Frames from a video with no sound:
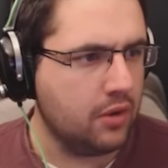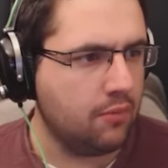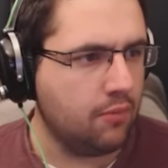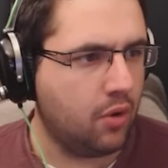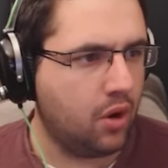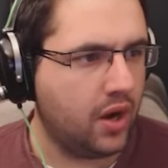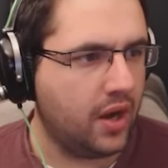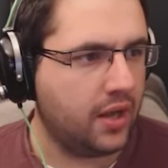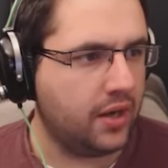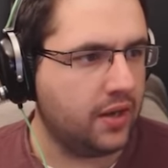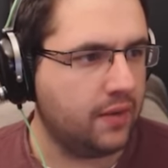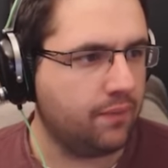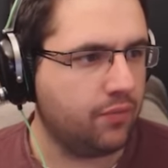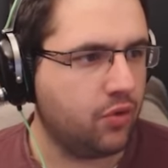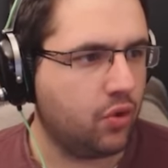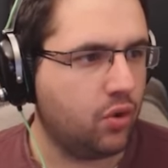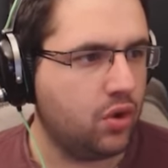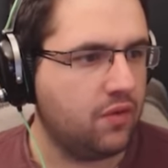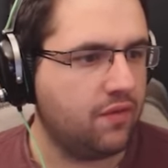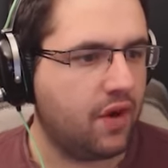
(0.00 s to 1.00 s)
Bon, allez,
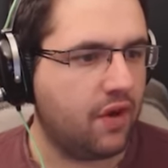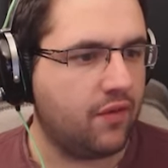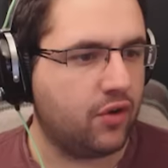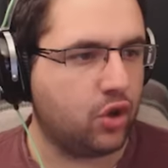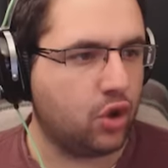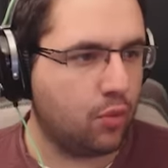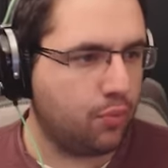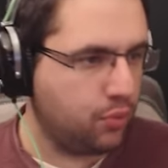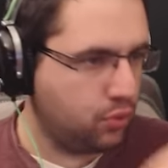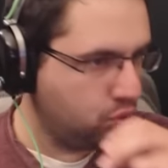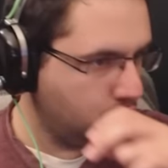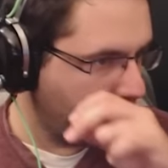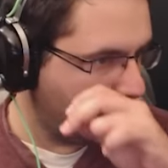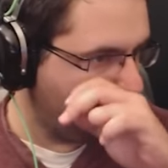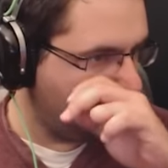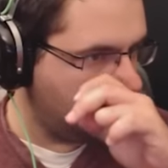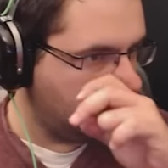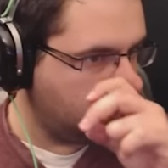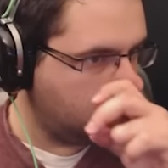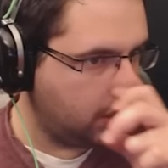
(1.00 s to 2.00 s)
on y va avec un peu d'eau
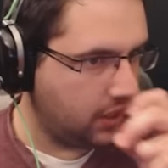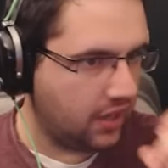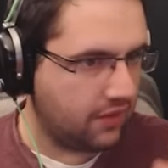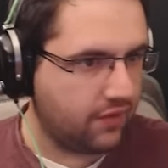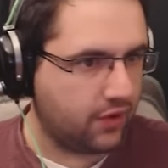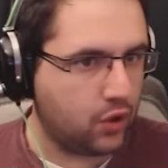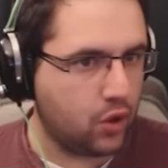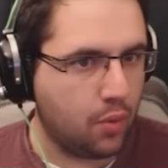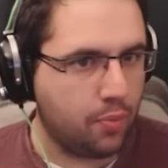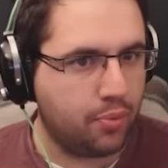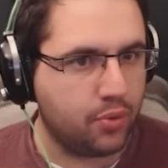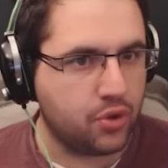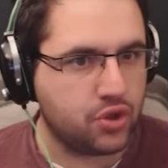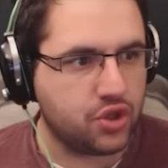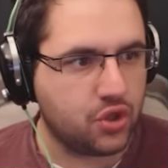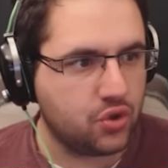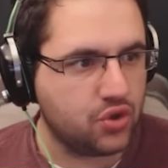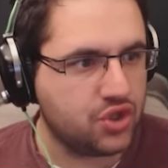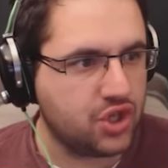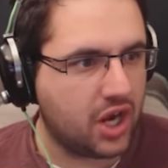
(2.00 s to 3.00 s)
filtrée, avec le
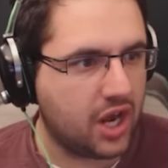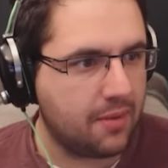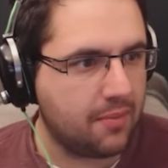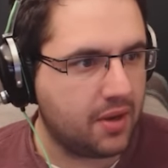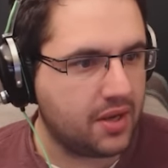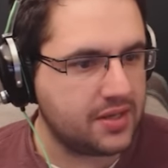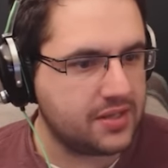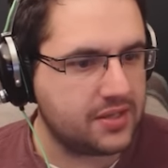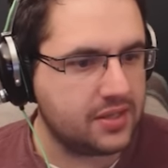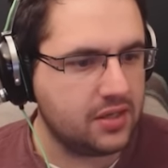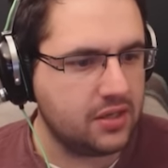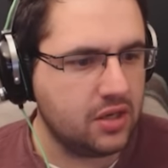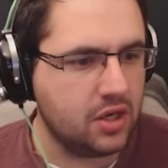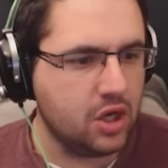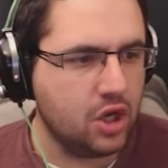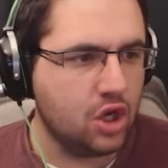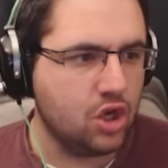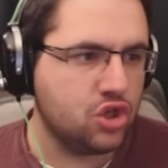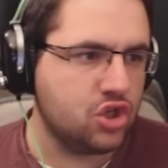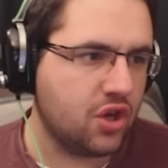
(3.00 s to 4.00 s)
pochon que j'ai ramassé.
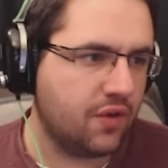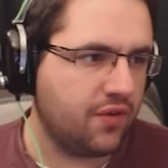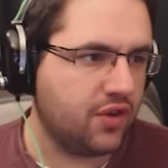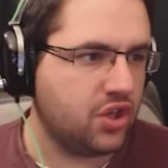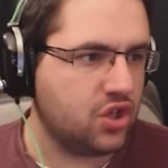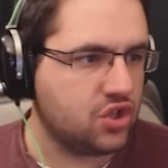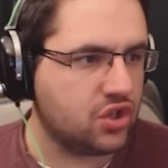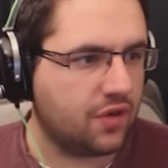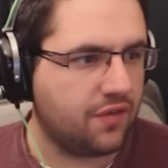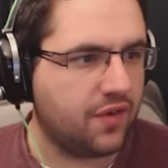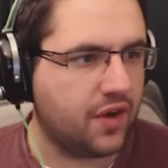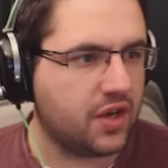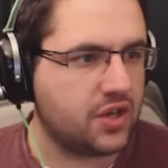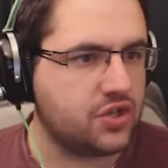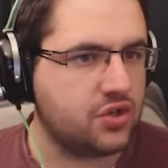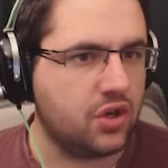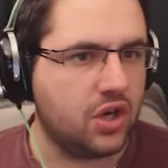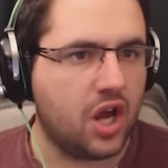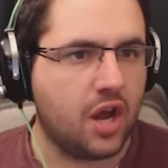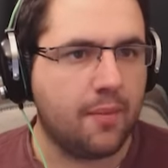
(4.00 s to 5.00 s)
On va déjà faire
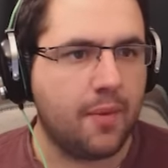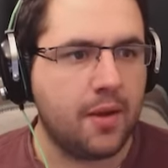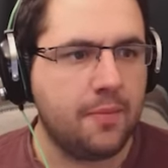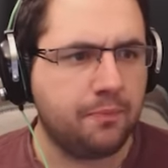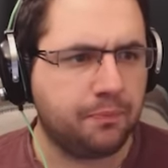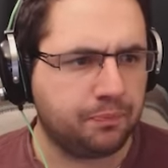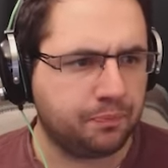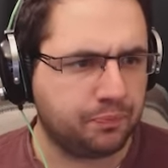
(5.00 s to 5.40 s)
ça quand même.